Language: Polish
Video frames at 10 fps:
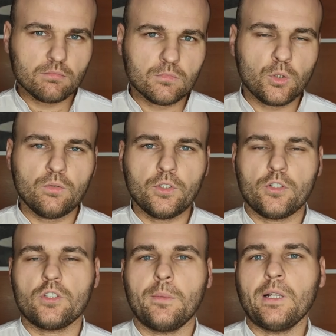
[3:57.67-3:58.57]

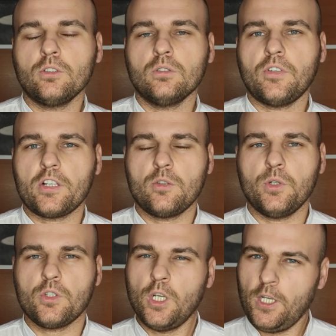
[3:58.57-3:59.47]
również, trzeba to otwarcie
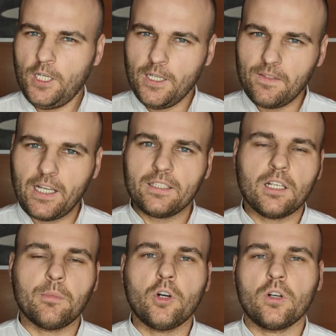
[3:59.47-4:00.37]
być,
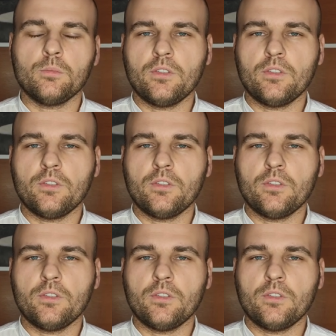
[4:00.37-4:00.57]
nadal ma ogromne